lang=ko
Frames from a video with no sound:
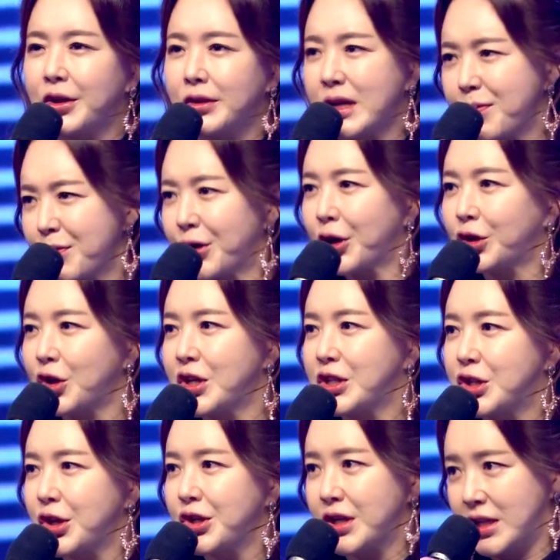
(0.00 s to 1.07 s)
힘들었던
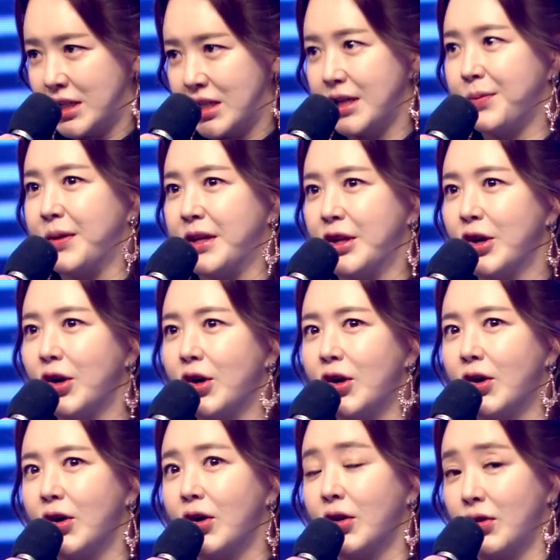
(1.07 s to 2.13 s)
이천이십이
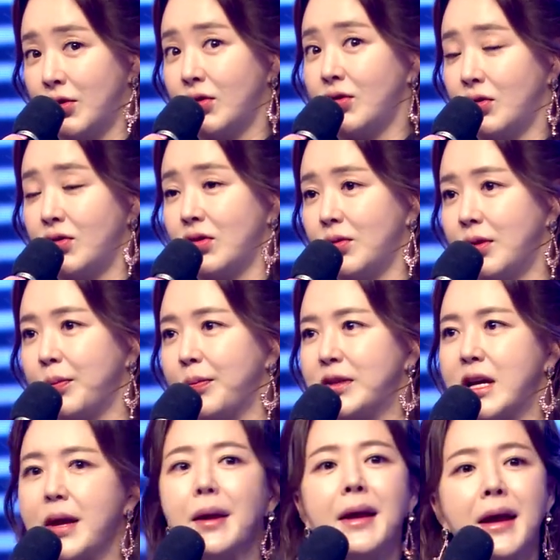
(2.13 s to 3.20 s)
년
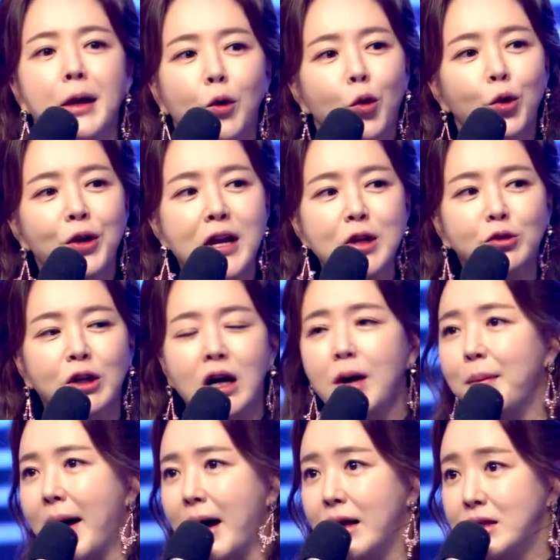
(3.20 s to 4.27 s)
이제 코로나 십구가
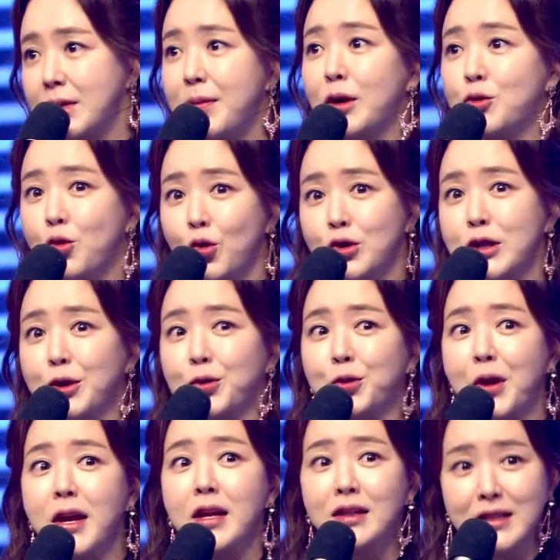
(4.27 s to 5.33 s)
마지막
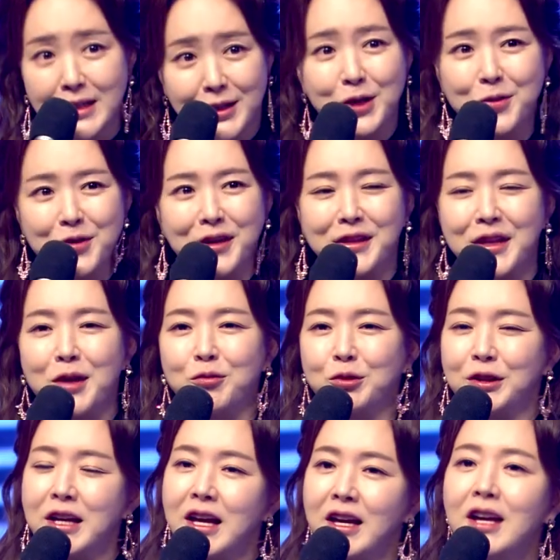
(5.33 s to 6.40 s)
종식되는 시점이기
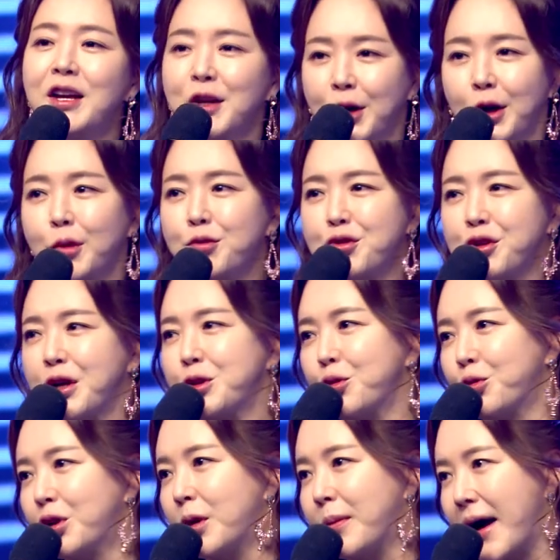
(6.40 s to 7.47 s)
때문에 여러분들과
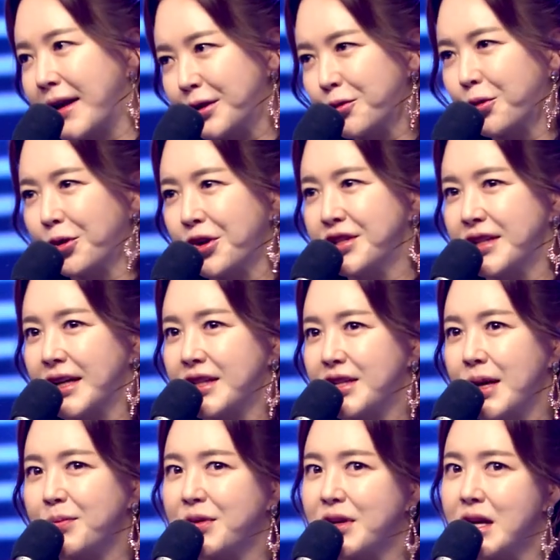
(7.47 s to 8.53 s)
좀 더 많은 공연장에서
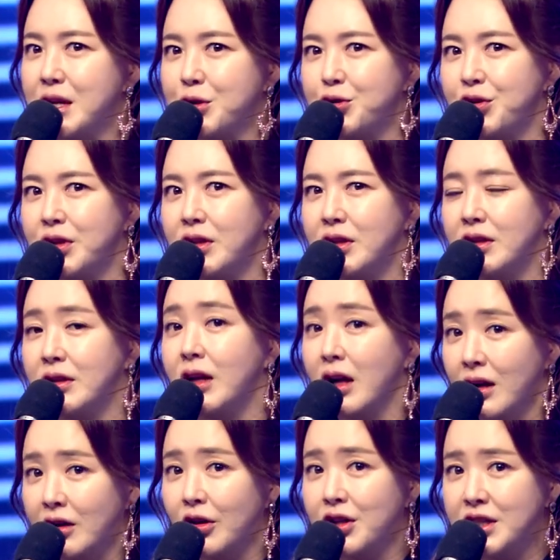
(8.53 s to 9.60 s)
함께할 수 있는
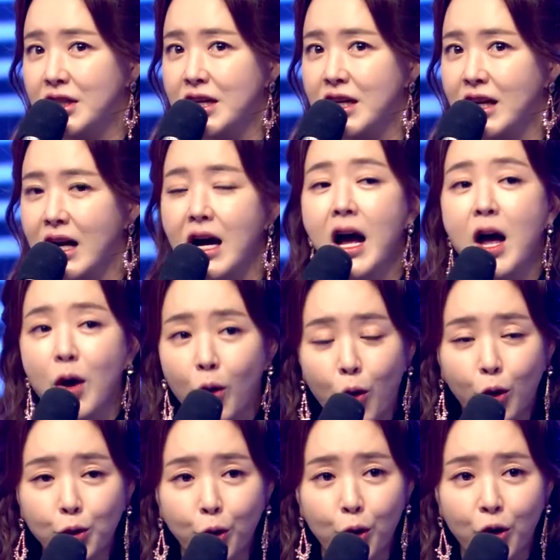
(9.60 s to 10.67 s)
그런 시기가
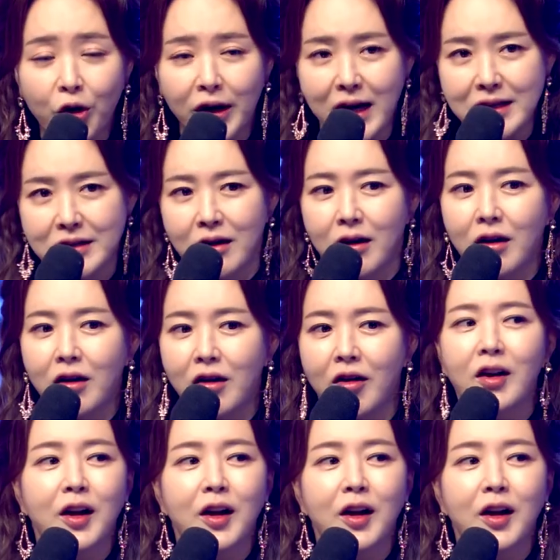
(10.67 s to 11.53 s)
곧 올 거라서